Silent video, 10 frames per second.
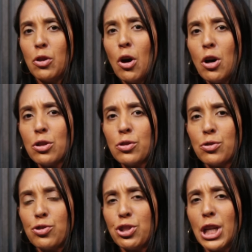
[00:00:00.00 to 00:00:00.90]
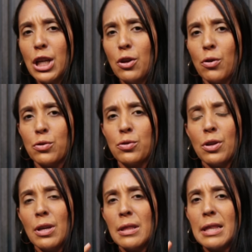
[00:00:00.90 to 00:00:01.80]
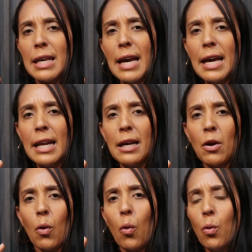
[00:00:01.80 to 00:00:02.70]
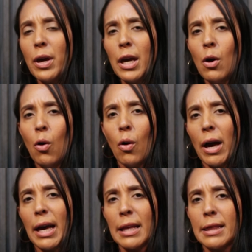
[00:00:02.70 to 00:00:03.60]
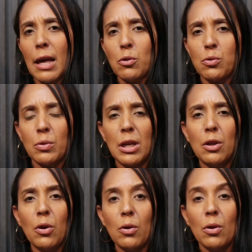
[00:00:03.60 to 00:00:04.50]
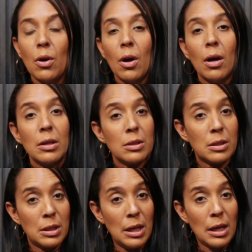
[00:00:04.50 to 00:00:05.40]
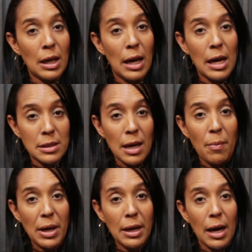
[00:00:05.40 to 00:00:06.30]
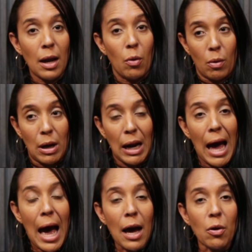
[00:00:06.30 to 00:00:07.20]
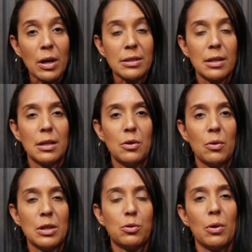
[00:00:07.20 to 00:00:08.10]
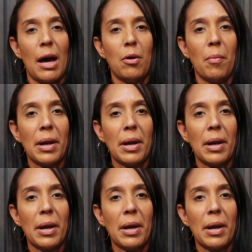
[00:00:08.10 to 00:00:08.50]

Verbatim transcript: dos chinos tienen un hijo en Estados Unidos, sí, es americano. Claro que ese niño es ciudadano